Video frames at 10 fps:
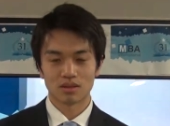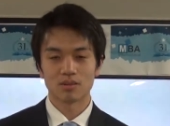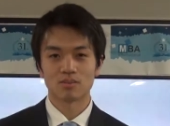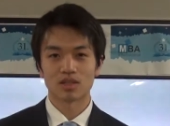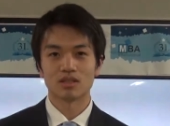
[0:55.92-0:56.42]

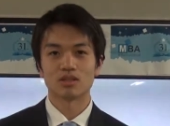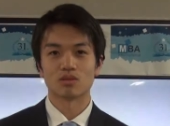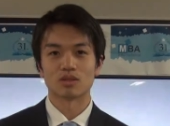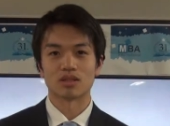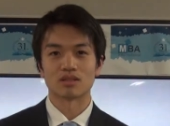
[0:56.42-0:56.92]
で記
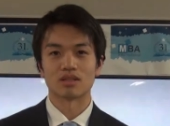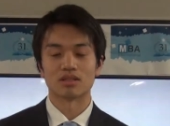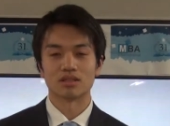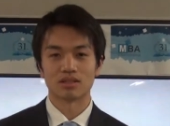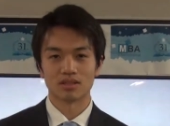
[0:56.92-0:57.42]
事を作
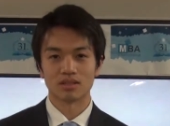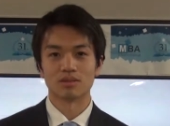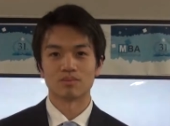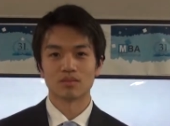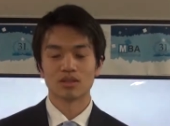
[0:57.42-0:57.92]
成
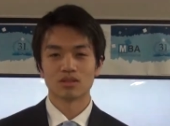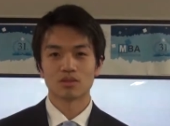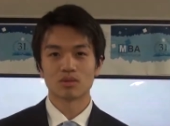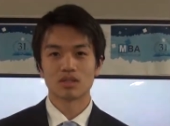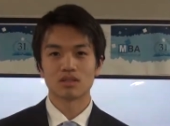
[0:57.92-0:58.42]
し
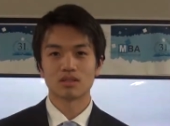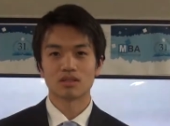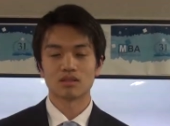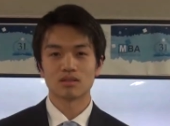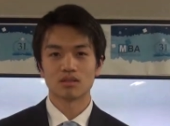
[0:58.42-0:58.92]
その記
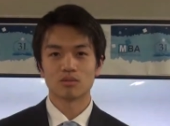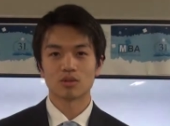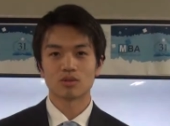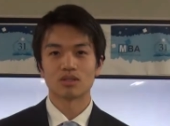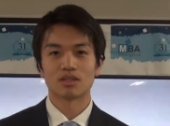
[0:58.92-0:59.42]
事に基
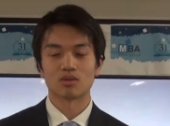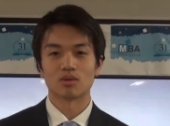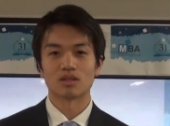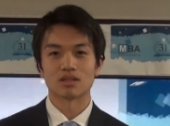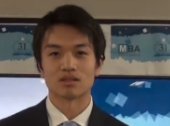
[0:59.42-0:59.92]
づいた
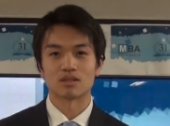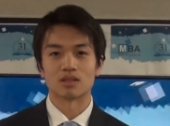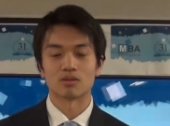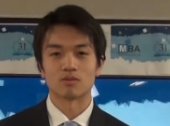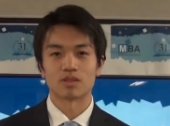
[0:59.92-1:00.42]
動画作
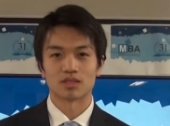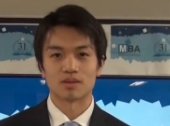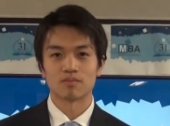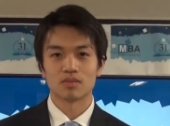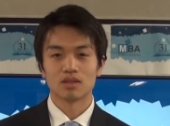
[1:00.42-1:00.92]
成をしまし
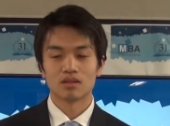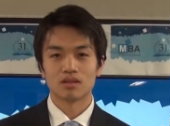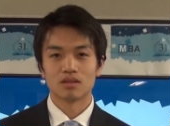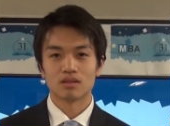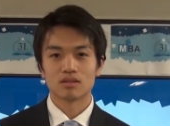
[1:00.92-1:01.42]
た
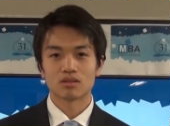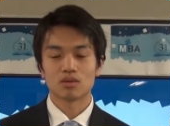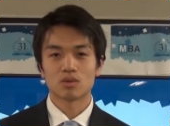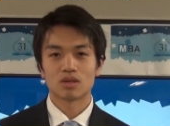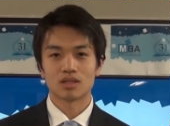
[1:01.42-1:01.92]

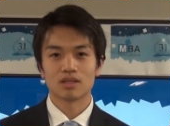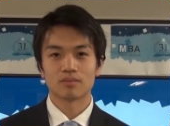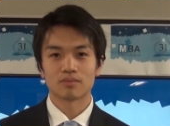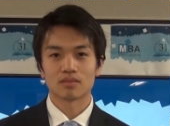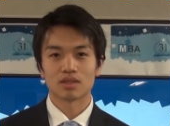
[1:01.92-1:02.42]
その他
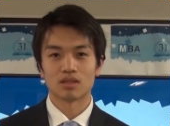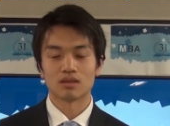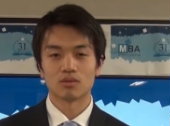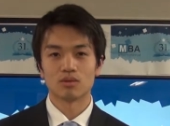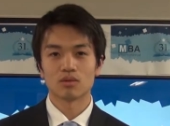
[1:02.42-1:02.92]
に、
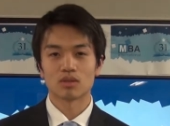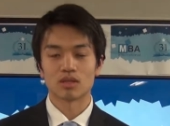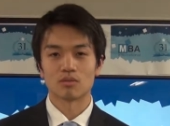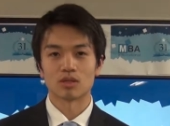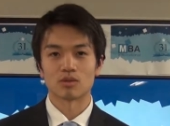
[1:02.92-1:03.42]
えー、冬を
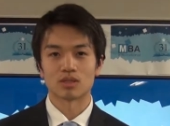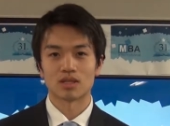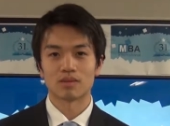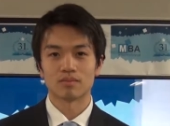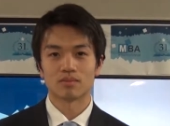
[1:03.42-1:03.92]
テーマとし
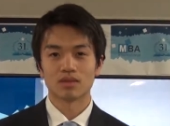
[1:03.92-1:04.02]
た、